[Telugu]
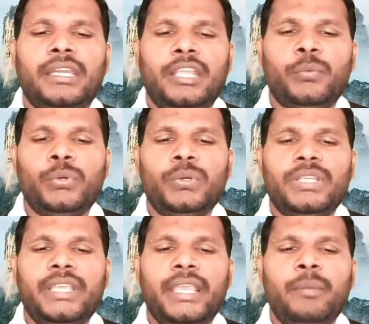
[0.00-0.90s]
నీవు
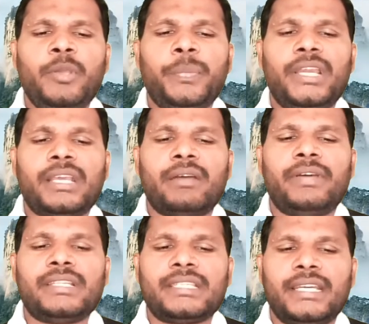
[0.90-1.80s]
ఏమి
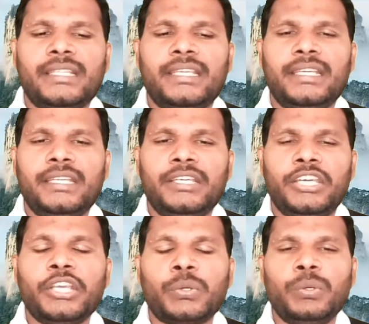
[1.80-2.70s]
పలికవలసినది
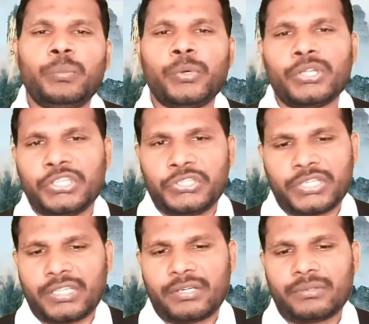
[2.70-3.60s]
నీకు
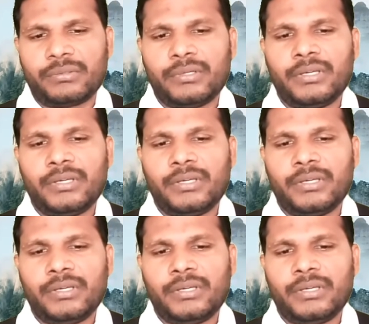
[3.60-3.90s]
బోధించదను